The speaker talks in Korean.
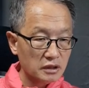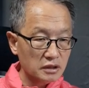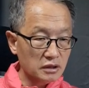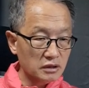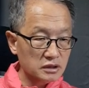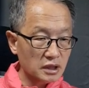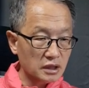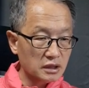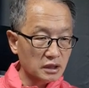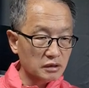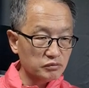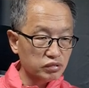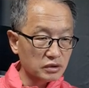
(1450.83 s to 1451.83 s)
이런
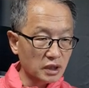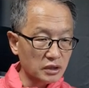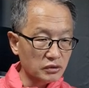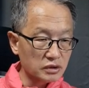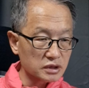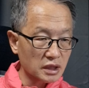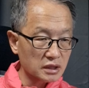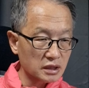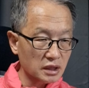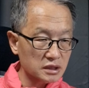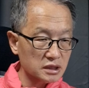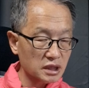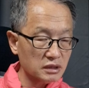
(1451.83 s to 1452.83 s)
사태는 북한도
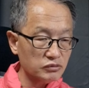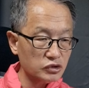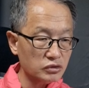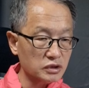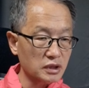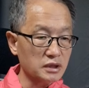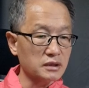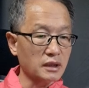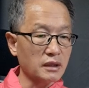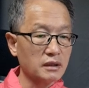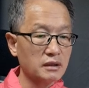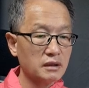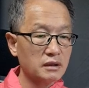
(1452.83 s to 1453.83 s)
상당한 책임 소재가 있다.